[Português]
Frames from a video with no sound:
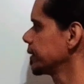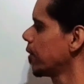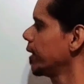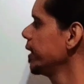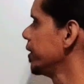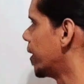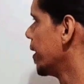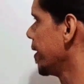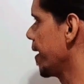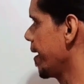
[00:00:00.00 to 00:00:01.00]
nessa ordem ali, ó,
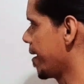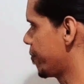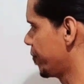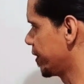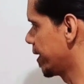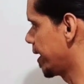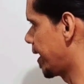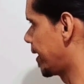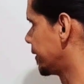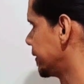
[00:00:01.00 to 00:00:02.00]

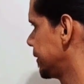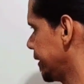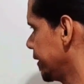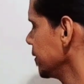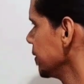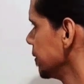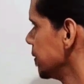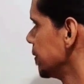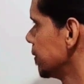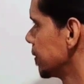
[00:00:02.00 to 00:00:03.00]
FAC,
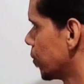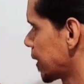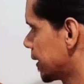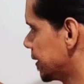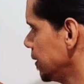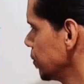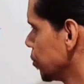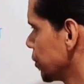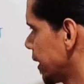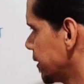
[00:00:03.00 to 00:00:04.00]
então um tracinho,
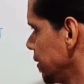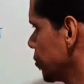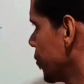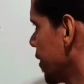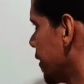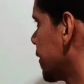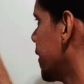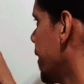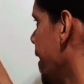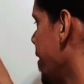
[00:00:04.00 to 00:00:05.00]
dois tracinhos, 90,
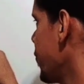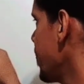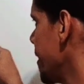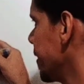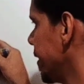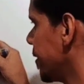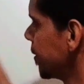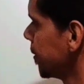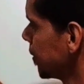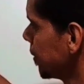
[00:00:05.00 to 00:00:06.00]

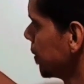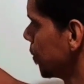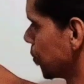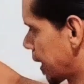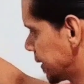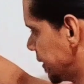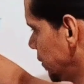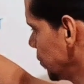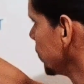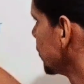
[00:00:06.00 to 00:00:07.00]
FBT, um
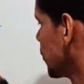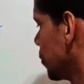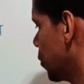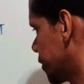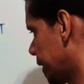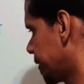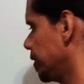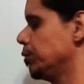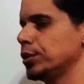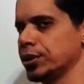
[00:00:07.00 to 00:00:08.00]
tracinho, dois
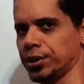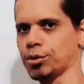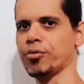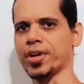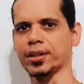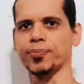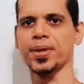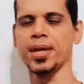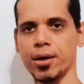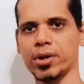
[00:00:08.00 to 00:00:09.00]
tracinhos e 90.
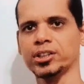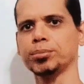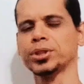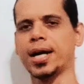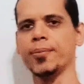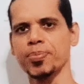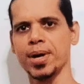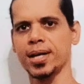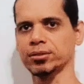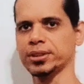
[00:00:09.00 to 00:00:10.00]
E agora a gente vai buscar
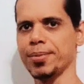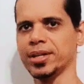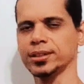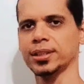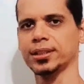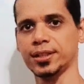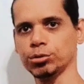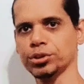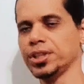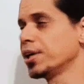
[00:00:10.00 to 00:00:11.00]
uma relação de semelhança entre
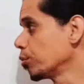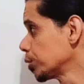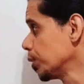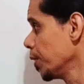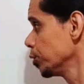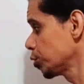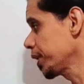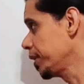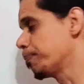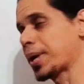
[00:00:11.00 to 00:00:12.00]
esses dois triângulos. Só
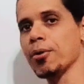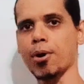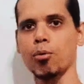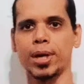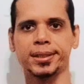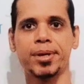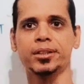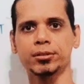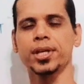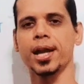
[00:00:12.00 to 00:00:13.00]
que, para eu calcular a
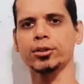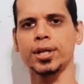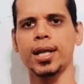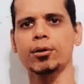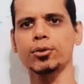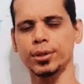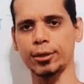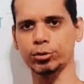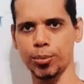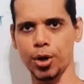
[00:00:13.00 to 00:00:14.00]
semelhança, eu tenho que relacionar
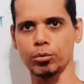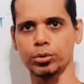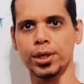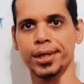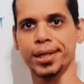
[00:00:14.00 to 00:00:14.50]
lados homólogos.